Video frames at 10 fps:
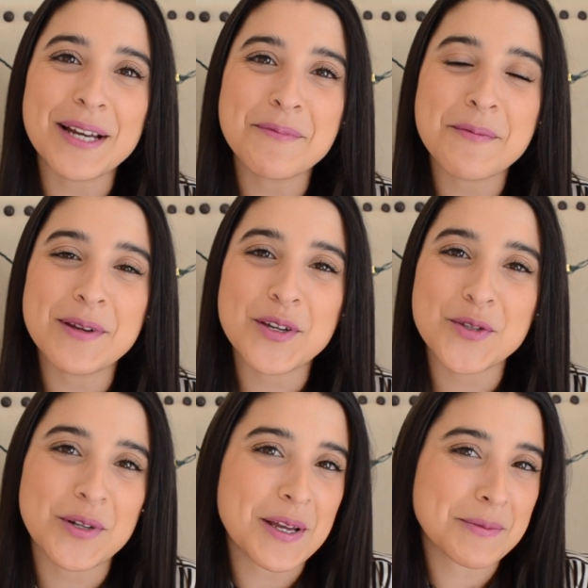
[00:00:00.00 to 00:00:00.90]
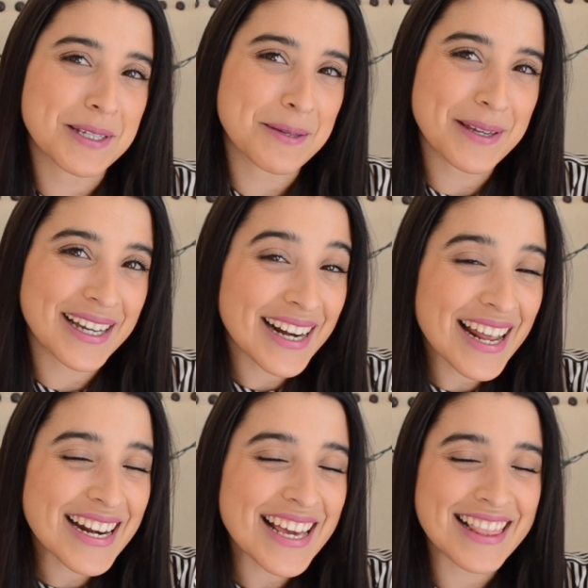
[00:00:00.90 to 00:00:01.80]
Bienvenidos una vez más a mi
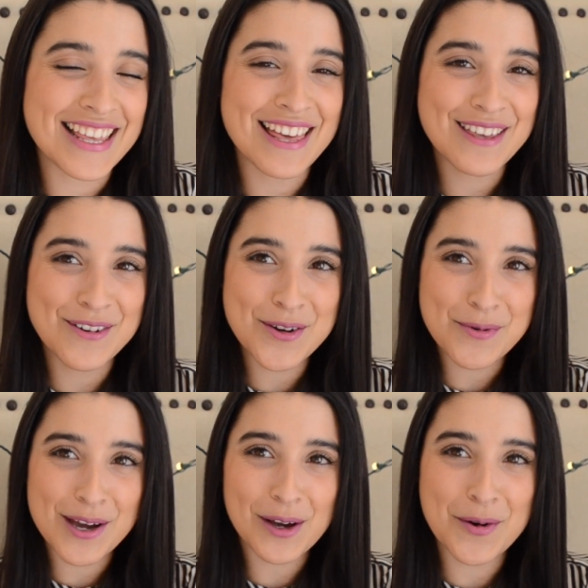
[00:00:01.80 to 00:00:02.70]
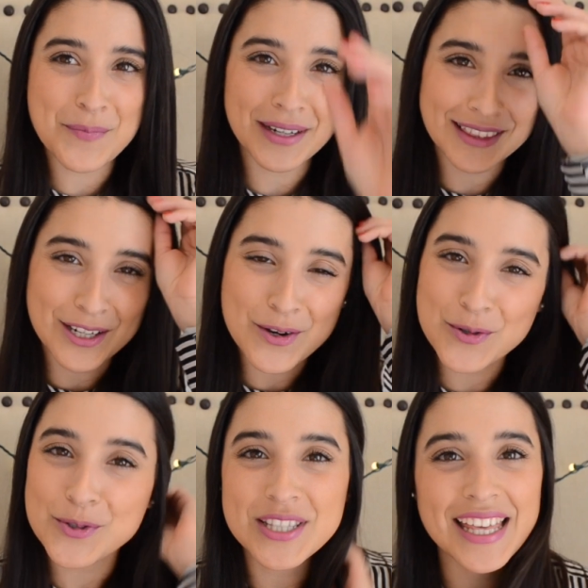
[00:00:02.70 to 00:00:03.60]
canal. El día de hoy voy a compartir con
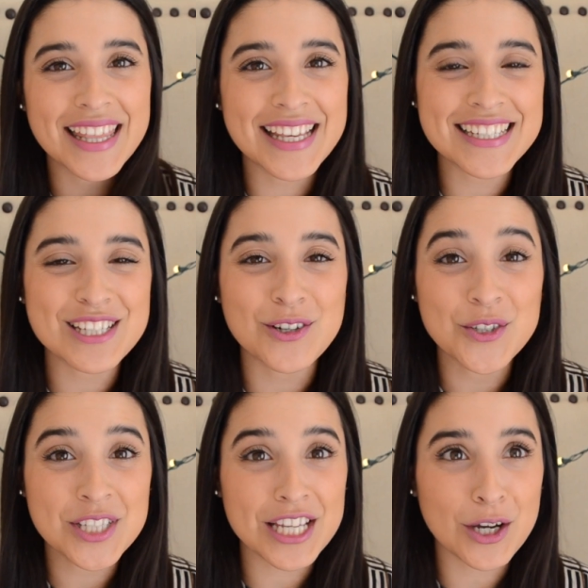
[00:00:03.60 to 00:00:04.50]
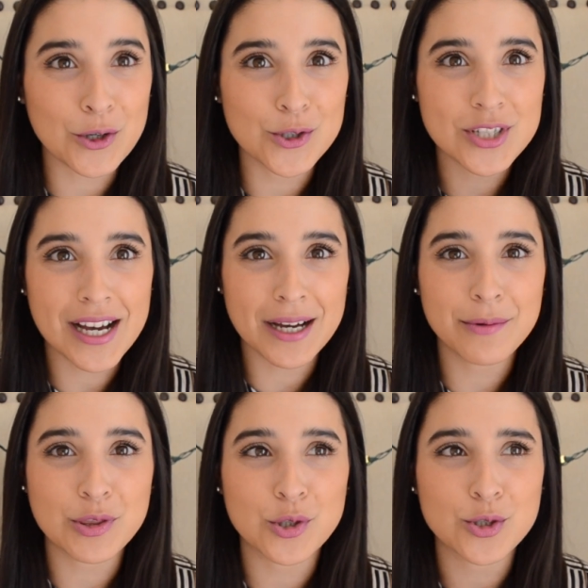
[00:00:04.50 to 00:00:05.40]
ustedes consejos,
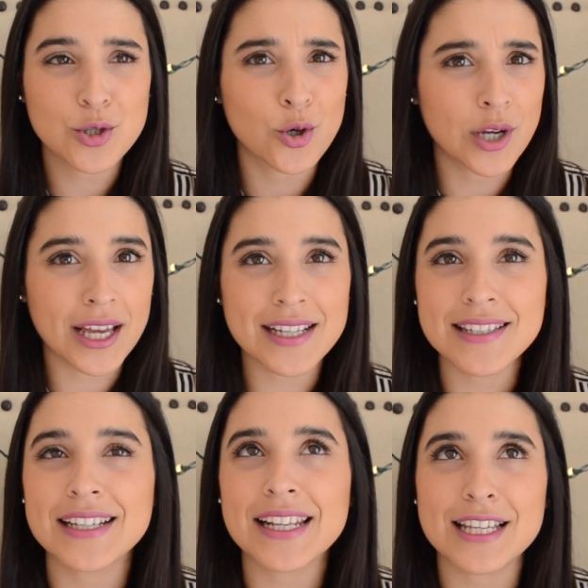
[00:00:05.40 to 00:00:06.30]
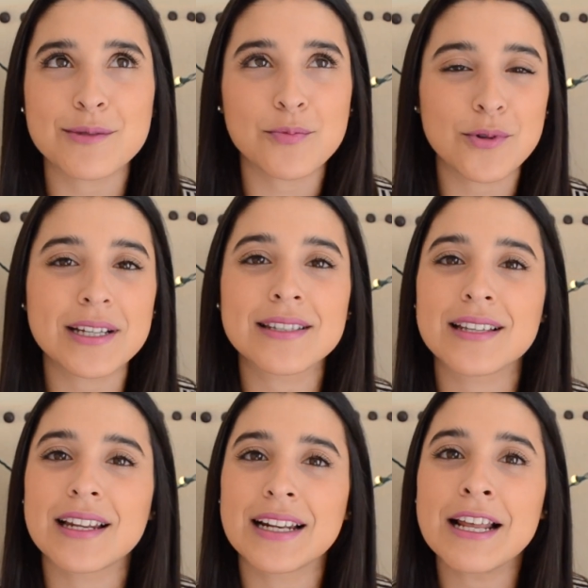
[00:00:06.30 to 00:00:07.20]
hábitos o qué hacer después
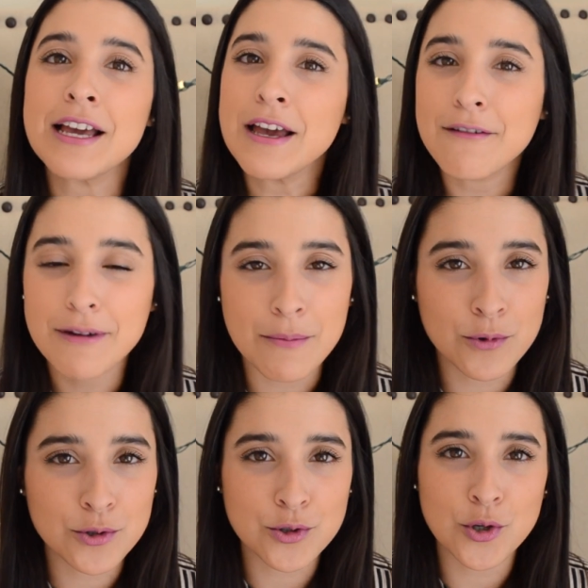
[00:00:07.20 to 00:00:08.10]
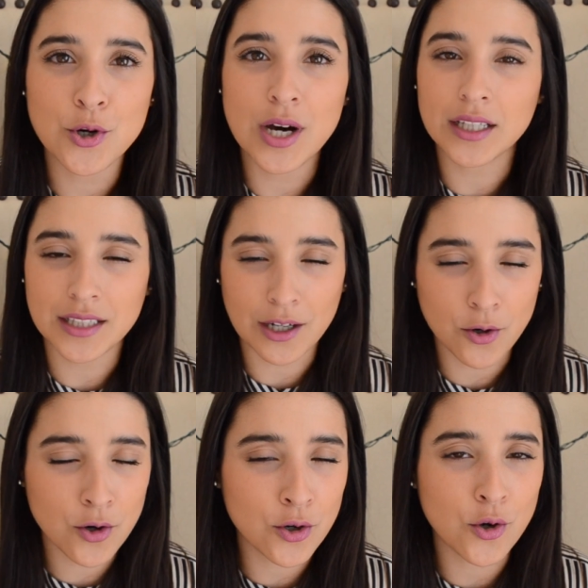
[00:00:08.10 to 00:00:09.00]
del famoso
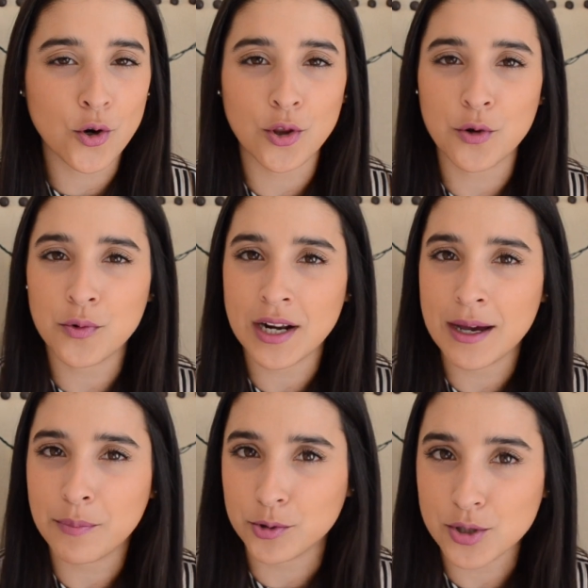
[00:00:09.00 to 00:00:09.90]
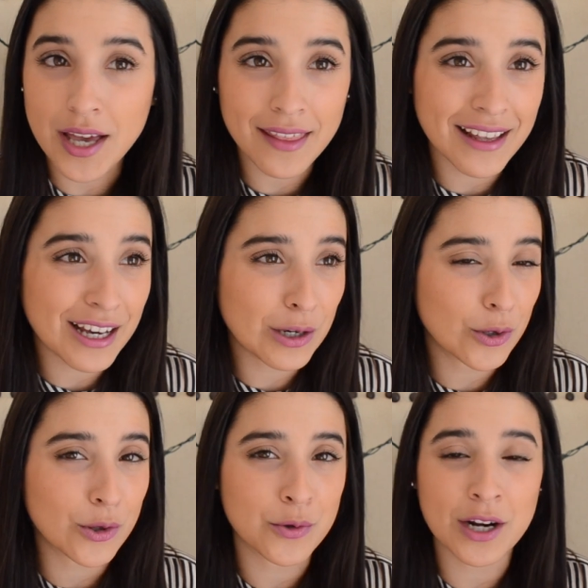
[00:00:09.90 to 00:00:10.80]
atracón o de una posada
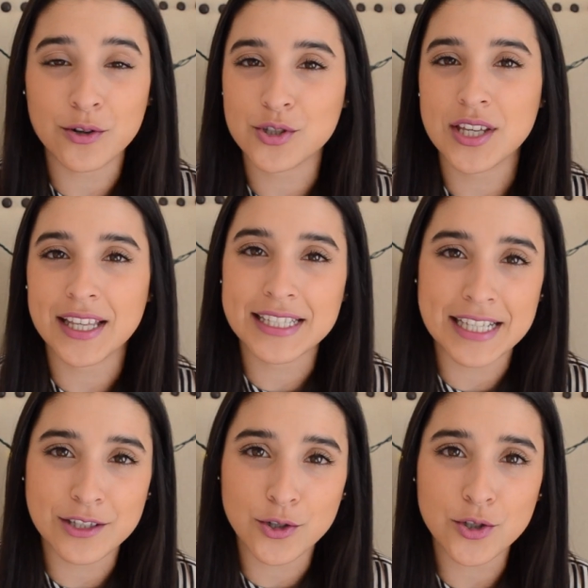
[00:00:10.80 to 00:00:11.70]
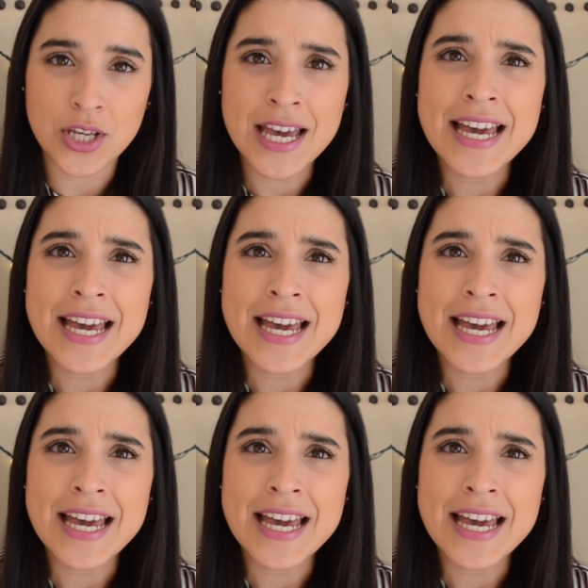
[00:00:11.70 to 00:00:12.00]
o de una noche de excesos.